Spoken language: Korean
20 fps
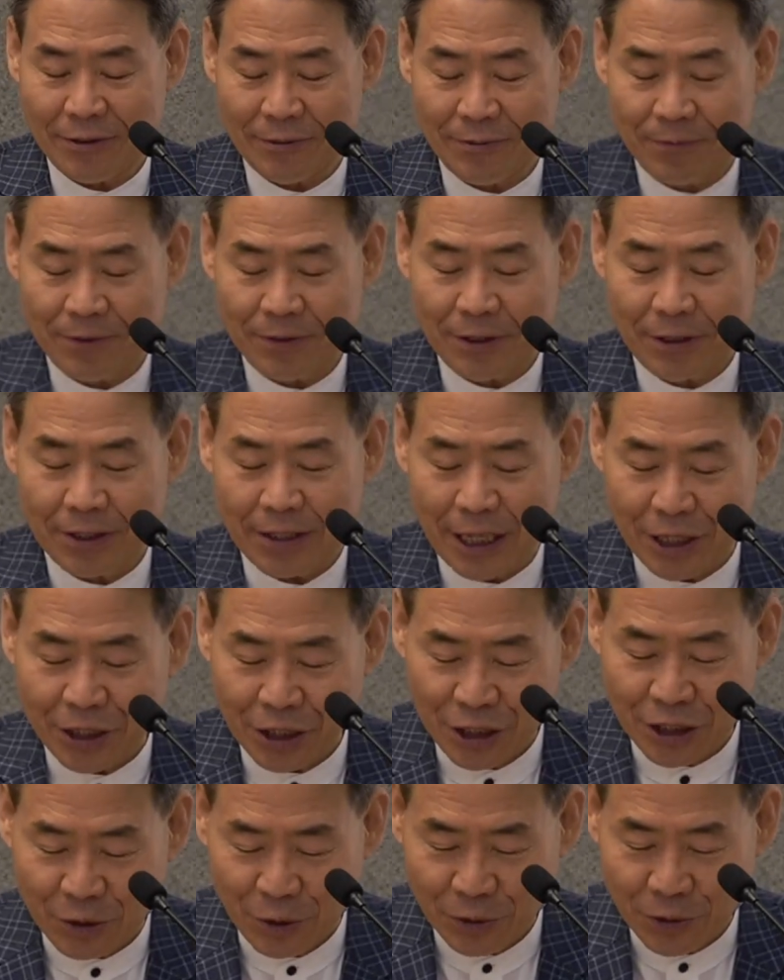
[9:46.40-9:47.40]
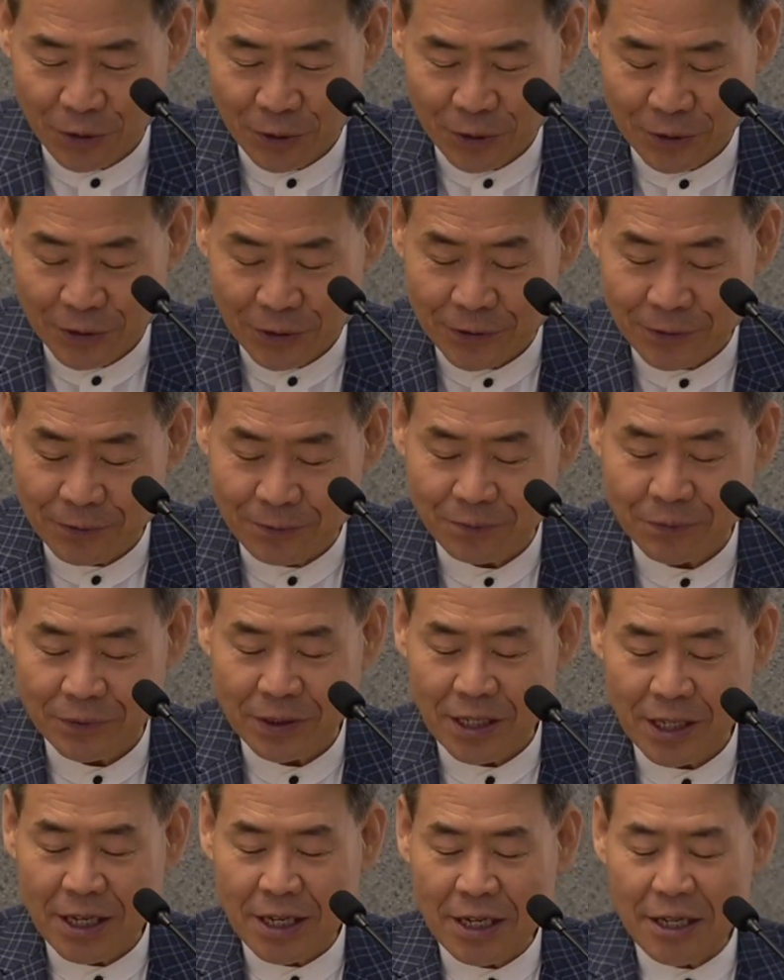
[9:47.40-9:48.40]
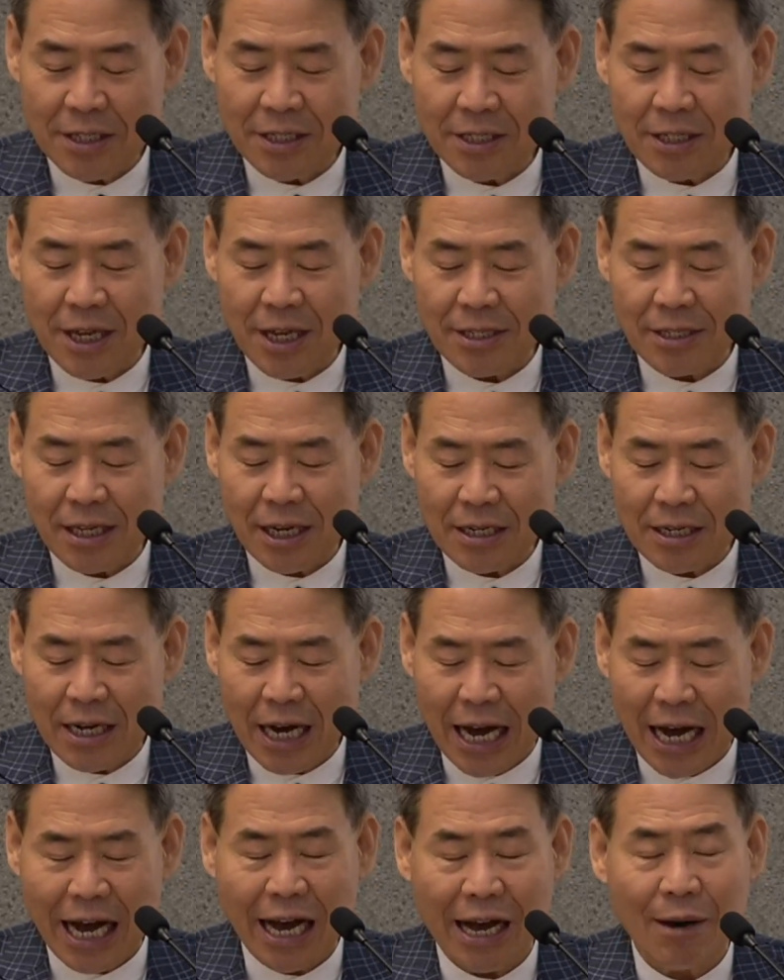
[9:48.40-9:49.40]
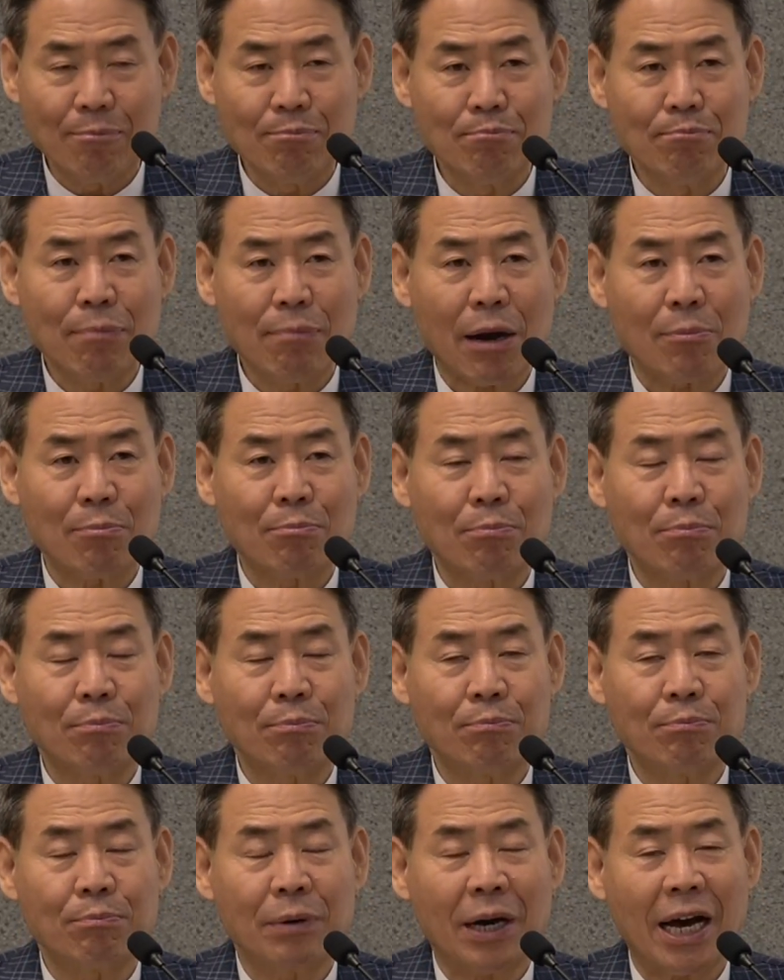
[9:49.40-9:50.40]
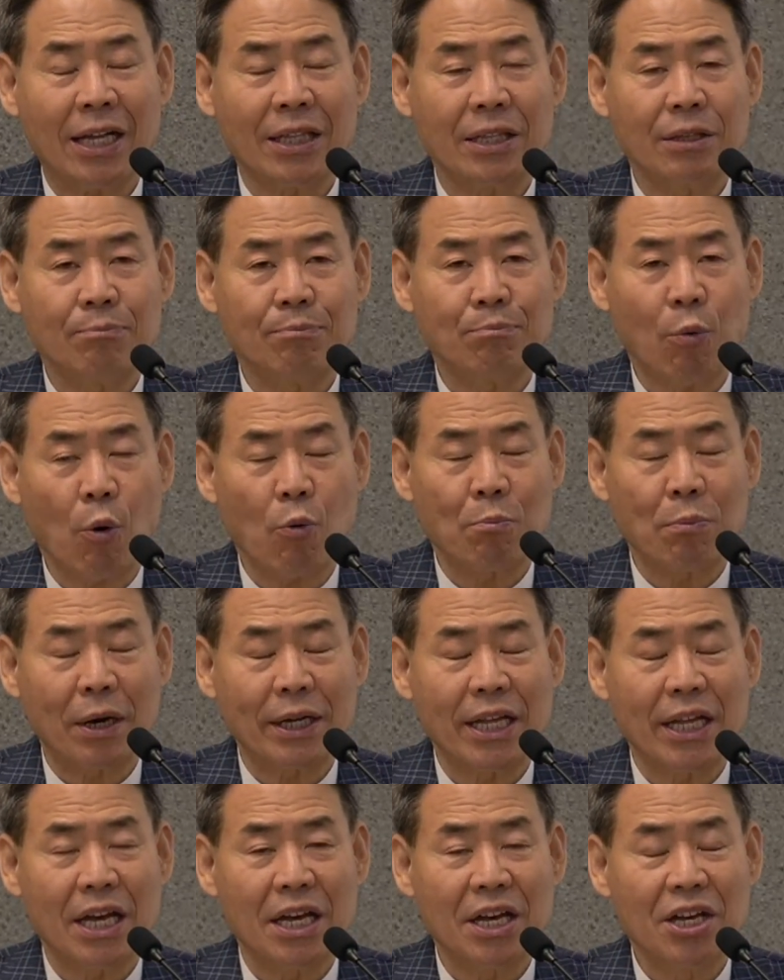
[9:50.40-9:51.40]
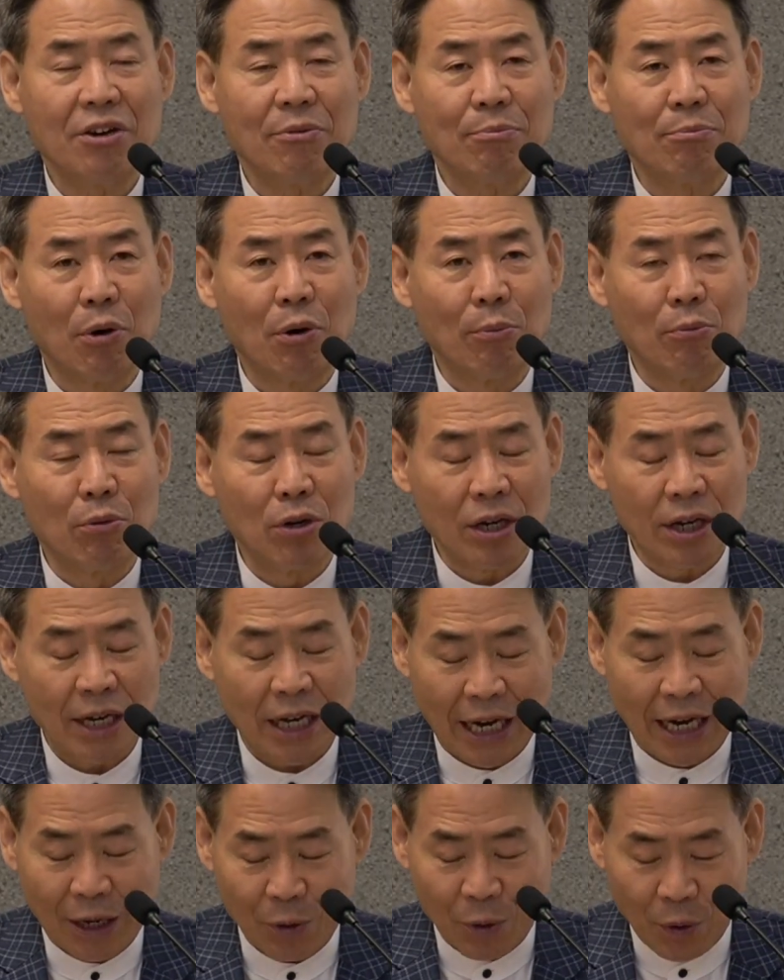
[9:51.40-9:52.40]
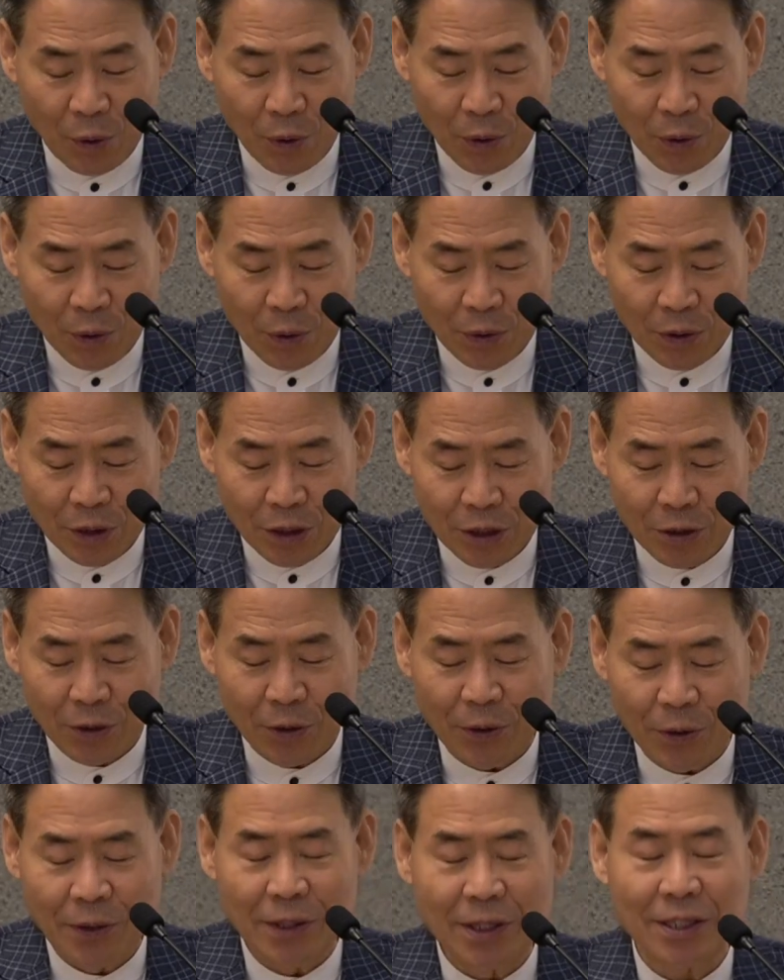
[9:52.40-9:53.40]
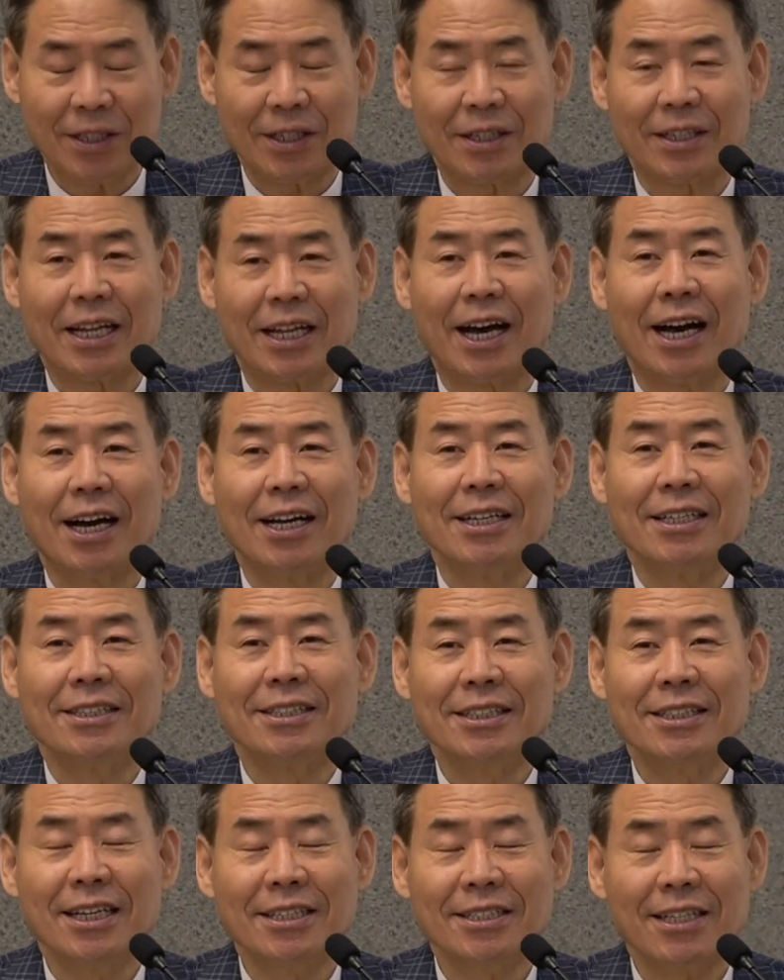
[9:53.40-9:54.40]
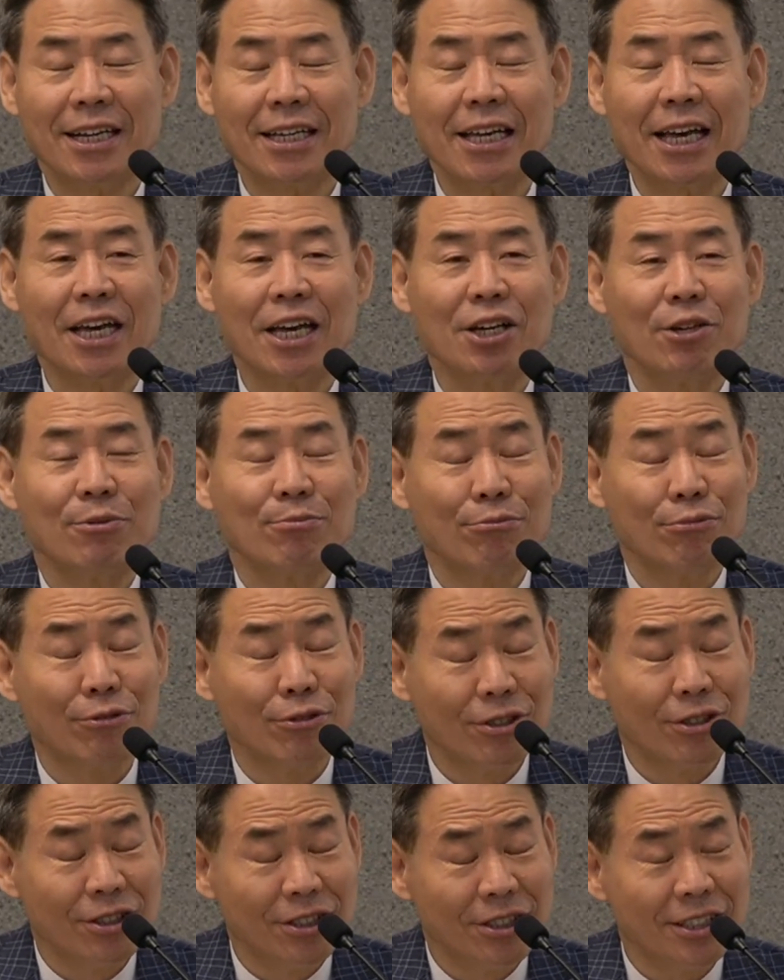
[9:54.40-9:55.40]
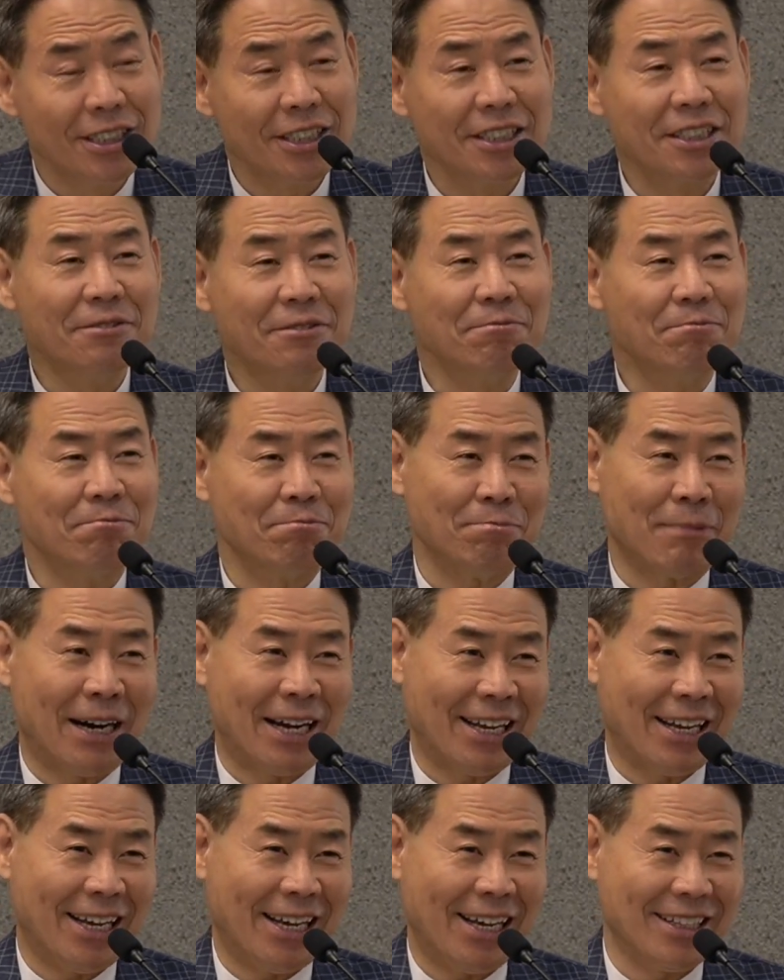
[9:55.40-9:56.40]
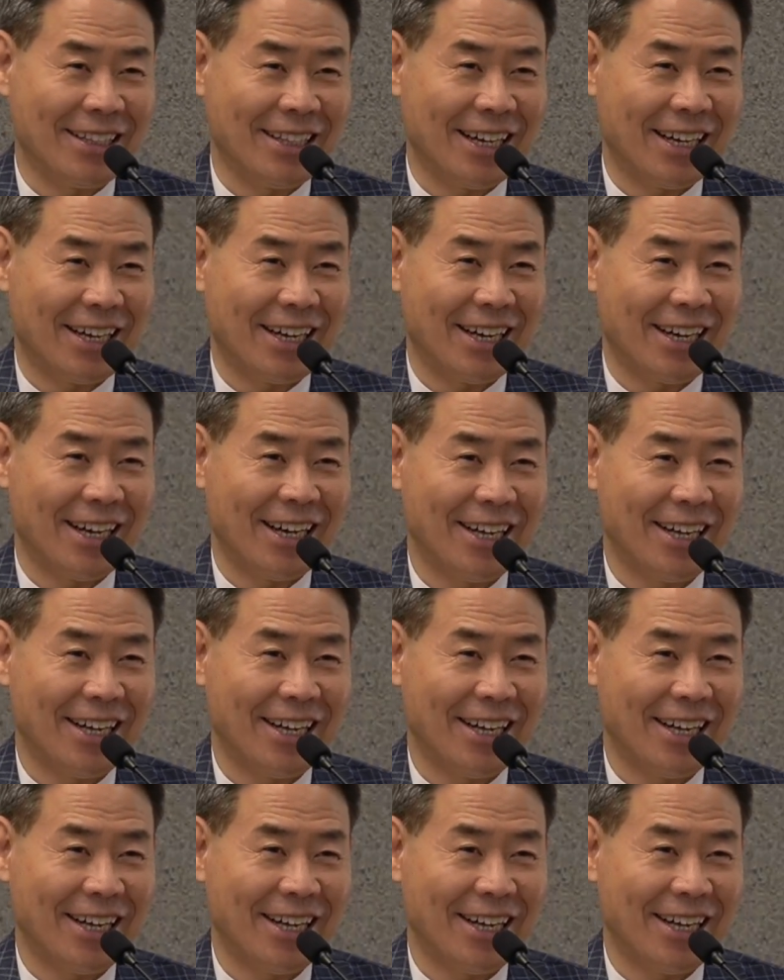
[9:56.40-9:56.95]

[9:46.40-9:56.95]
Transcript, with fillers: 그러나 기독교는 세상 한바 한폭판에 머물러야 하고 그리고 그러나 세상에 물들진 말아야 한다.